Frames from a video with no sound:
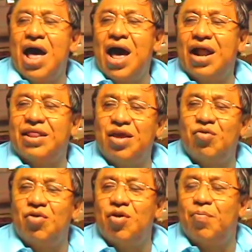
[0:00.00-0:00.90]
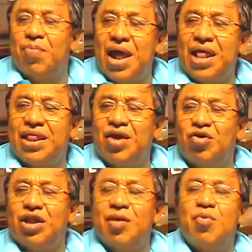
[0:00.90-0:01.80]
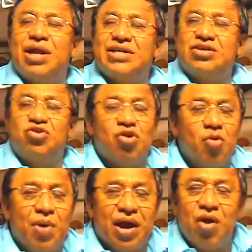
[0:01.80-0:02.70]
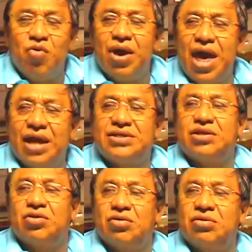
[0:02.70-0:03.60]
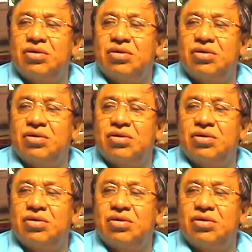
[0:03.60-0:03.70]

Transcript: artículos de plástico, tenemos la sección ropa que es un éxito.